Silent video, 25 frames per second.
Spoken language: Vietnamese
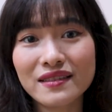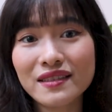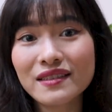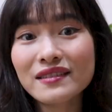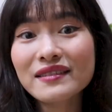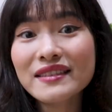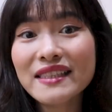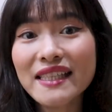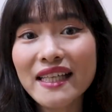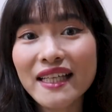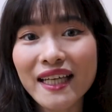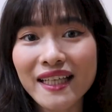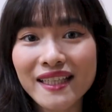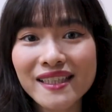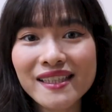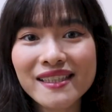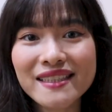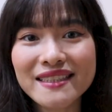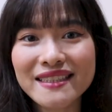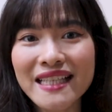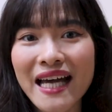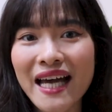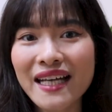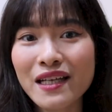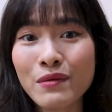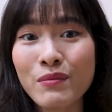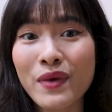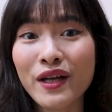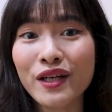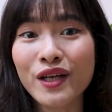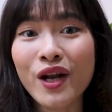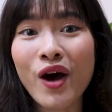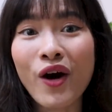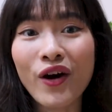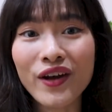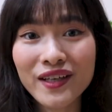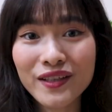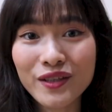tự nhiên cái thời gian để mà
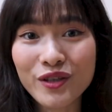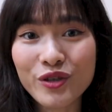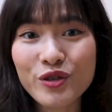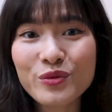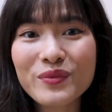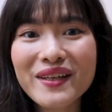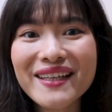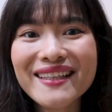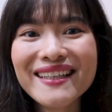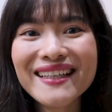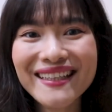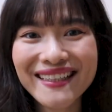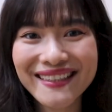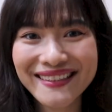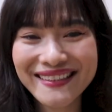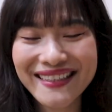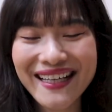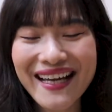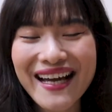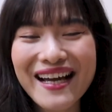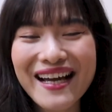nói nó cũng ít hơn